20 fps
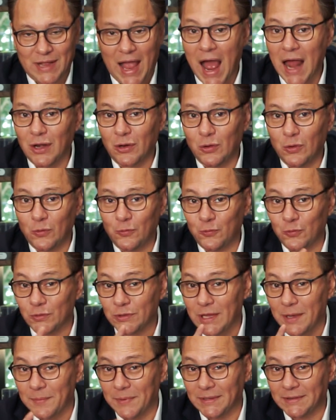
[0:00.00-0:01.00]
Algo
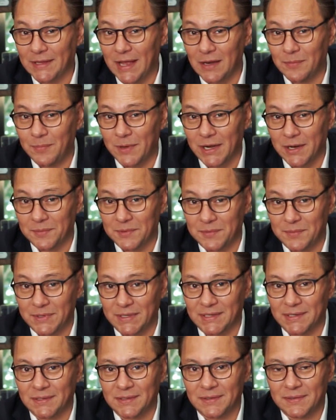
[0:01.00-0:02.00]
fundamental para vivir.